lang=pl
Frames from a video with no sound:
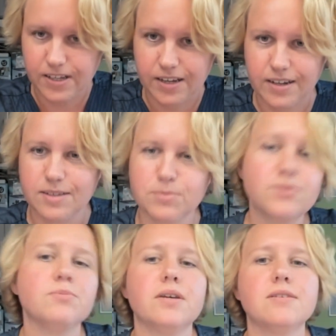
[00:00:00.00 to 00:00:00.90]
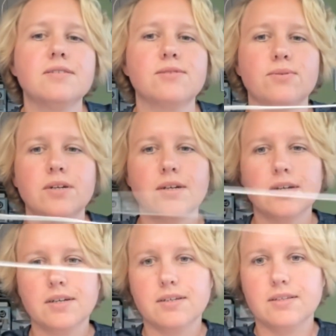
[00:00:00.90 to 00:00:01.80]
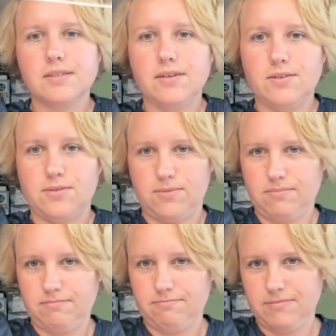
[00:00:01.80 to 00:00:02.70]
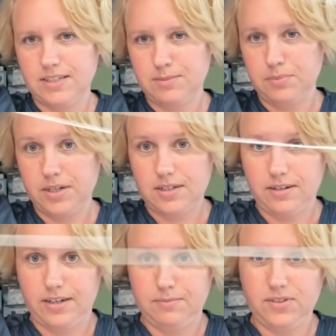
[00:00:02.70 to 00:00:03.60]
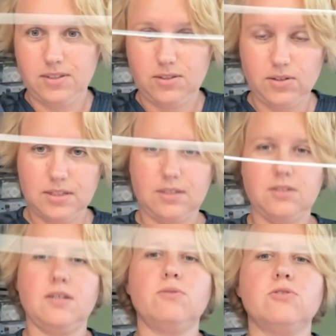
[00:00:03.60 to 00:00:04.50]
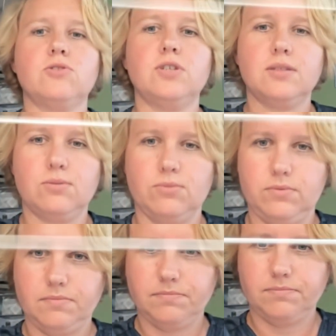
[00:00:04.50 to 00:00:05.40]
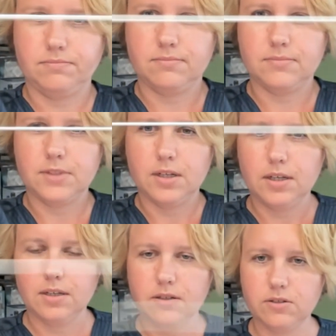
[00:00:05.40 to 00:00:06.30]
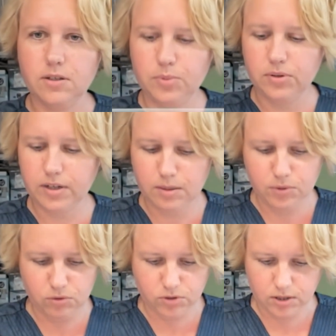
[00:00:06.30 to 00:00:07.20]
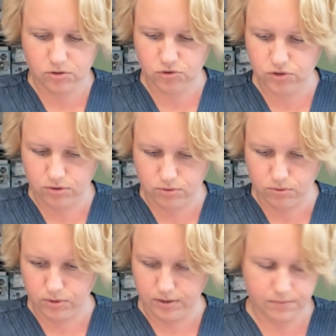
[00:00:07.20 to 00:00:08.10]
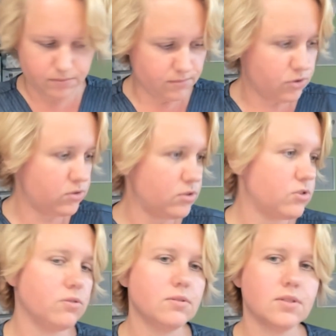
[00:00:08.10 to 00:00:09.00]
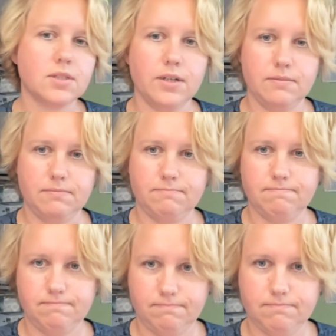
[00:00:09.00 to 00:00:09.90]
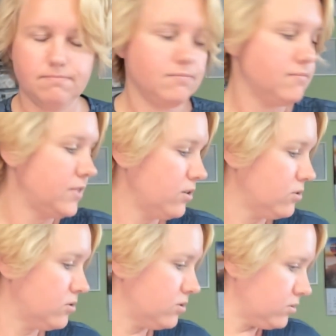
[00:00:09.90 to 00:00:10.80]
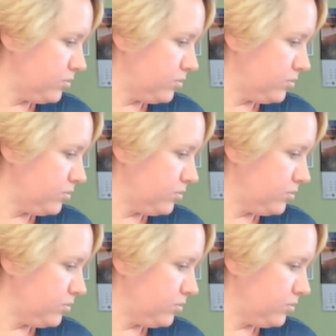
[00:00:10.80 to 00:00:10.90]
w jakimś miejscu. So, that's my time. Więc to jest nasza oś czasu. Jeżeli podajemy już jakieś szczegóły dotyczące tego, co